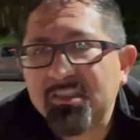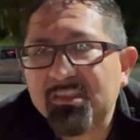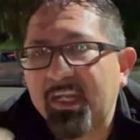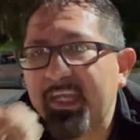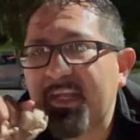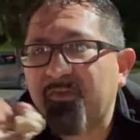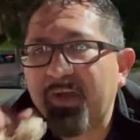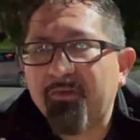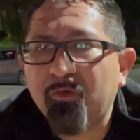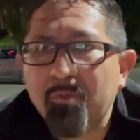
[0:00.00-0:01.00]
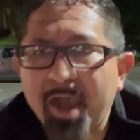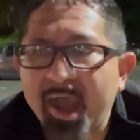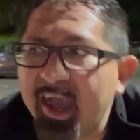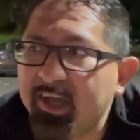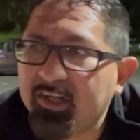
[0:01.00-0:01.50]
salían afuera a
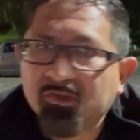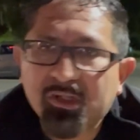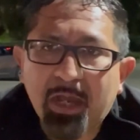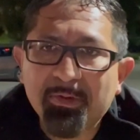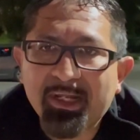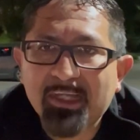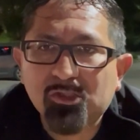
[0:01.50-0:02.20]
fumar y nos dejaban allá